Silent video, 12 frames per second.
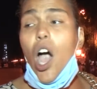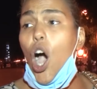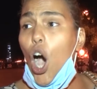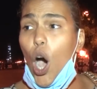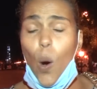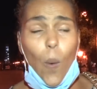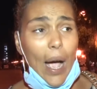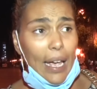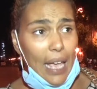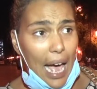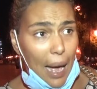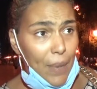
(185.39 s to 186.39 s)
هو
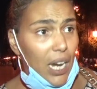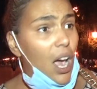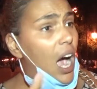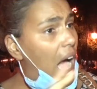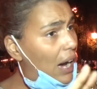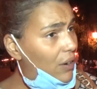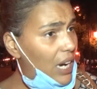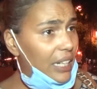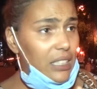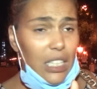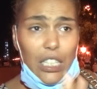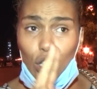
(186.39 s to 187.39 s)
يعمل او
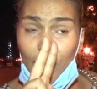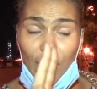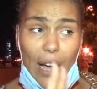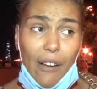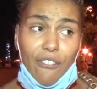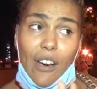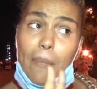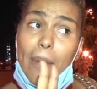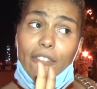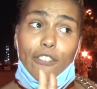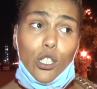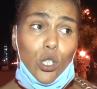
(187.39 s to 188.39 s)
نعطيك فما
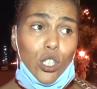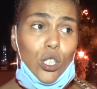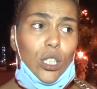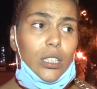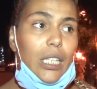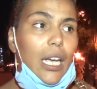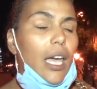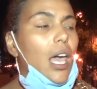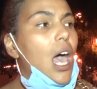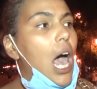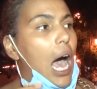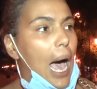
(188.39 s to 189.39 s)
في الزوز كوتي
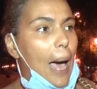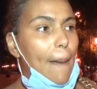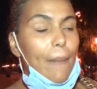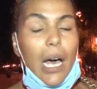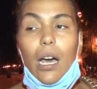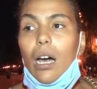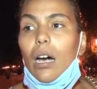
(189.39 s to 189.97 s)
اما